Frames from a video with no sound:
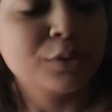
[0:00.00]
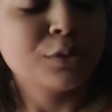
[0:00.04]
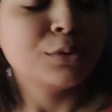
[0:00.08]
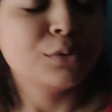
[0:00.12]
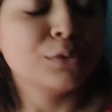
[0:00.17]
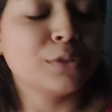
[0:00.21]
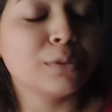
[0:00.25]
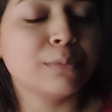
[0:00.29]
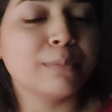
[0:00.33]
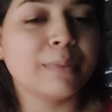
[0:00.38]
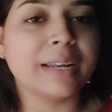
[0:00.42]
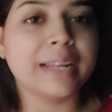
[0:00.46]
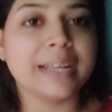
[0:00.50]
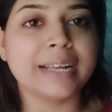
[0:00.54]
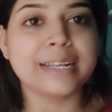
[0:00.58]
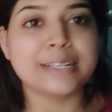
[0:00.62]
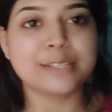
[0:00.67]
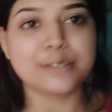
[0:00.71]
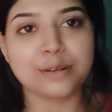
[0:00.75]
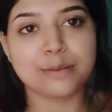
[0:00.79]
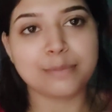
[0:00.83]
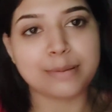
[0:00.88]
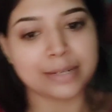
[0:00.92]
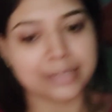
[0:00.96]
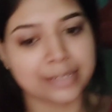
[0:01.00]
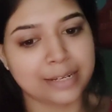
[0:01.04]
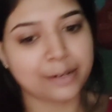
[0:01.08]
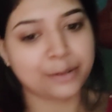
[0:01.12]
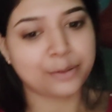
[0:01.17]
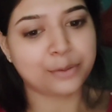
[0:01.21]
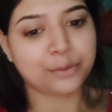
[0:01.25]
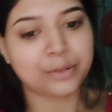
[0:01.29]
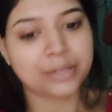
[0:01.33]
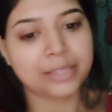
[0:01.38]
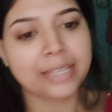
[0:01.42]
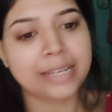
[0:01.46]
দুজন মিলে গেছিলো বাজার
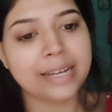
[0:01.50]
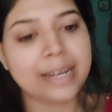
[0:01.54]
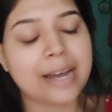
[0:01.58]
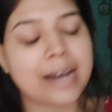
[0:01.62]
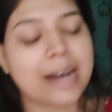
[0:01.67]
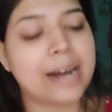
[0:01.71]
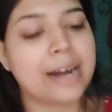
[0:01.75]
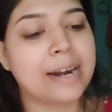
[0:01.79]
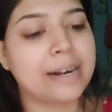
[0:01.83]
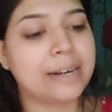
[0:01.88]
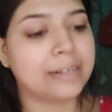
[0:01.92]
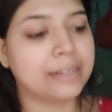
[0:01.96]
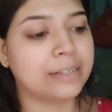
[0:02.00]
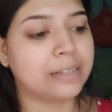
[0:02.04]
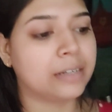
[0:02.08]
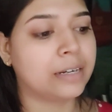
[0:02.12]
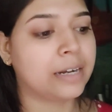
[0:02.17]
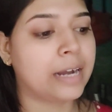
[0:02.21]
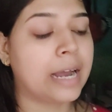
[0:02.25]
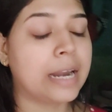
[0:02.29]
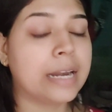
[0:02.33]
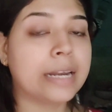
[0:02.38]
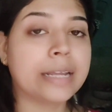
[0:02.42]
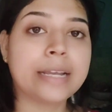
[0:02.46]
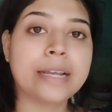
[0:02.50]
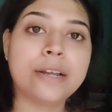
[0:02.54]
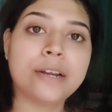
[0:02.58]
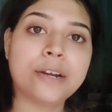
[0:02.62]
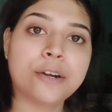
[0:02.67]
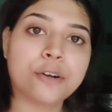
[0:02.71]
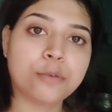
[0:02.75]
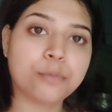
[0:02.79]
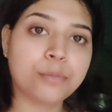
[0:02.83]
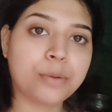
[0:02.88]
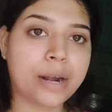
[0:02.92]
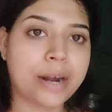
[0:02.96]
করতে আর কালকে
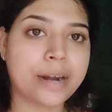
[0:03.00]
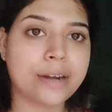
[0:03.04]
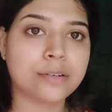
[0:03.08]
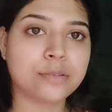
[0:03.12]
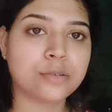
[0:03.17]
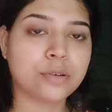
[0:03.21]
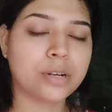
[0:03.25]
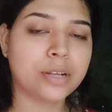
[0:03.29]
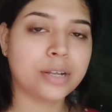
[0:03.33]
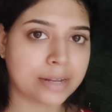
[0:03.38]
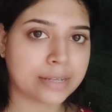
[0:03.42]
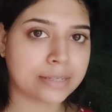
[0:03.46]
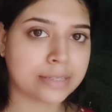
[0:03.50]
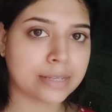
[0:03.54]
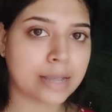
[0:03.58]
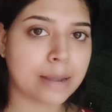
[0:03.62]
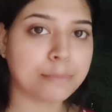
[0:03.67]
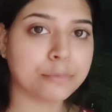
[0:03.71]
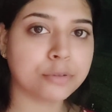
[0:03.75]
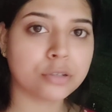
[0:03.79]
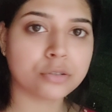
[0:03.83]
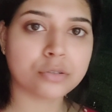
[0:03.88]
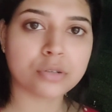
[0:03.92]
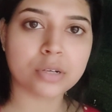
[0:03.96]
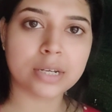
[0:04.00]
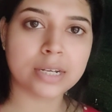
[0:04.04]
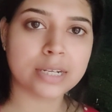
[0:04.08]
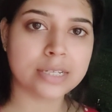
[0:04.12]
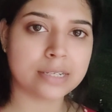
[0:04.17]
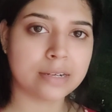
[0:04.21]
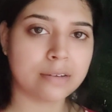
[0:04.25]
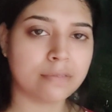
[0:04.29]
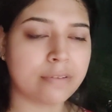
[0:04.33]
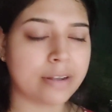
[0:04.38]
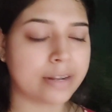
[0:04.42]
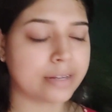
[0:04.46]
এরকম কারেন্ট চলে গেছিলো আমি তো চলে
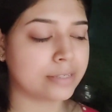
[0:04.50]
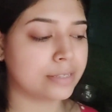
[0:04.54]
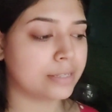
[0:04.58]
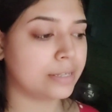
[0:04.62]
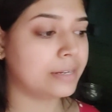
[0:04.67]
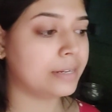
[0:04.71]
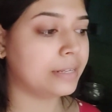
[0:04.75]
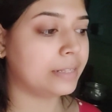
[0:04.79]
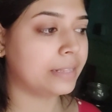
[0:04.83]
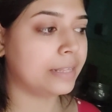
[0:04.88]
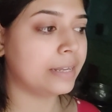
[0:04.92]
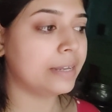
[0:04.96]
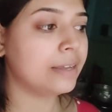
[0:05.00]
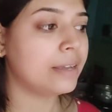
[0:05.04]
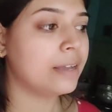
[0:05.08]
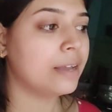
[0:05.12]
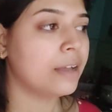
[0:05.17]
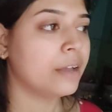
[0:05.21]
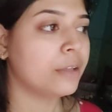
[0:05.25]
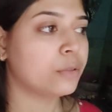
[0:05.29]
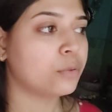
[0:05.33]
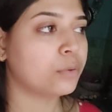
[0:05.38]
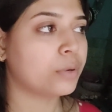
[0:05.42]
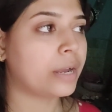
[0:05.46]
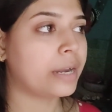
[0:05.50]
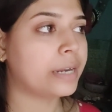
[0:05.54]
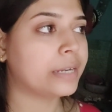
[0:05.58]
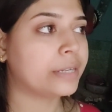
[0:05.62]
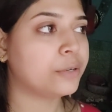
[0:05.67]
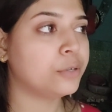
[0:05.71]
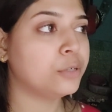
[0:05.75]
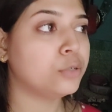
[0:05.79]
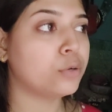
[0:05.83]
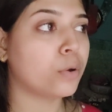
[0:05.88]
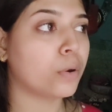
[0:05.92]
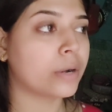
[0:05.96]
গেছিলাম ভ্যাকসিন নিতে তো কালকে
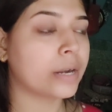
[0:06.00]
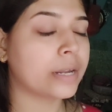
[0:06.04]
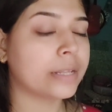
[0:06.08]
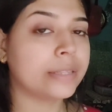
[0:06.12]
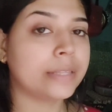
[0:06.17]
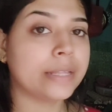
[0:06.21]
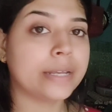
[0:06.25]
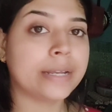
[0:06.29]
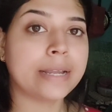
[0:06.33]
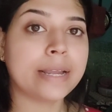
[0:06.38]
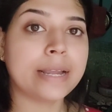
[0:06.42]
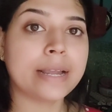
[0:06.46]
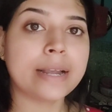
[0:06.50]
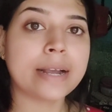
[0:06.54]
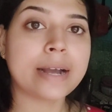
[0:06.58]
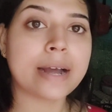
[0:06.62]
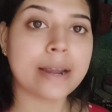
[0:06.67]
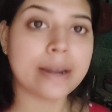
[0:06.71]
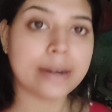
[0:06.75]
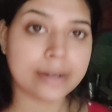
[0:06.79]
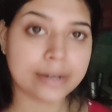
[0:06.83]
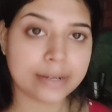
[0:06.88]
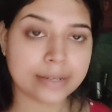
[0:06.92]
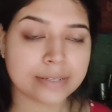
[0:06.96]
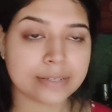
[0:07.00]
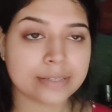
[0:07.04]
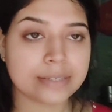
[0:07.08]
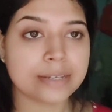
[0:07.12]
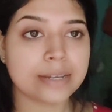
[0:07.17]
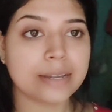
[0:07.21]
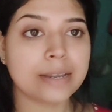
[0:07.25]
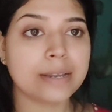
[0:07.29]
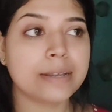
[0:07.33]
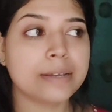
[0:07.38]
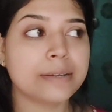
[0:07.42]
ওই নটার থেকে কারেন্ট এসছে